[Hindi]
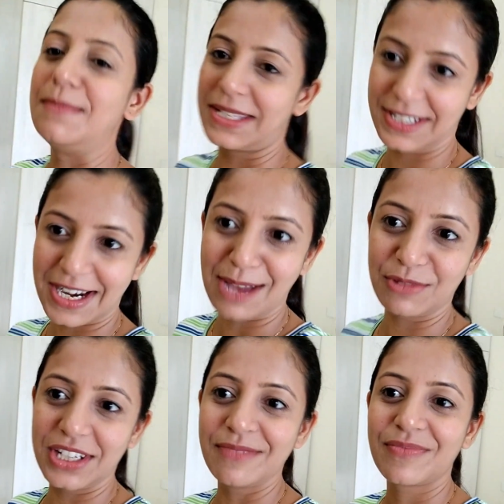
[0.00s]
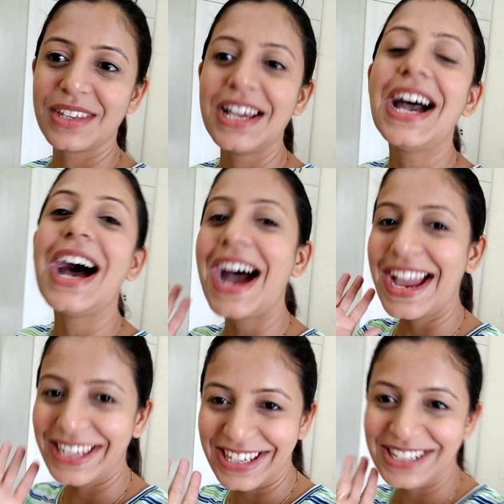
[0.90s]
मिस्टर राम जी
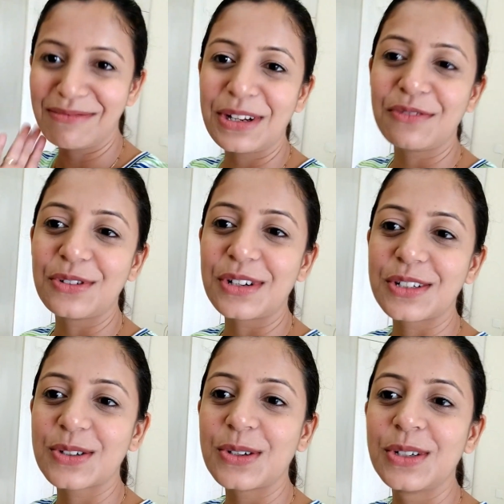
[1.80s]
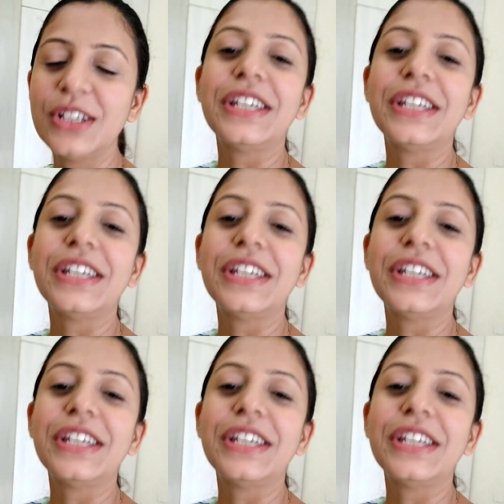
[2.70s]
हाई कीजिए मेरे व्यूअर्स को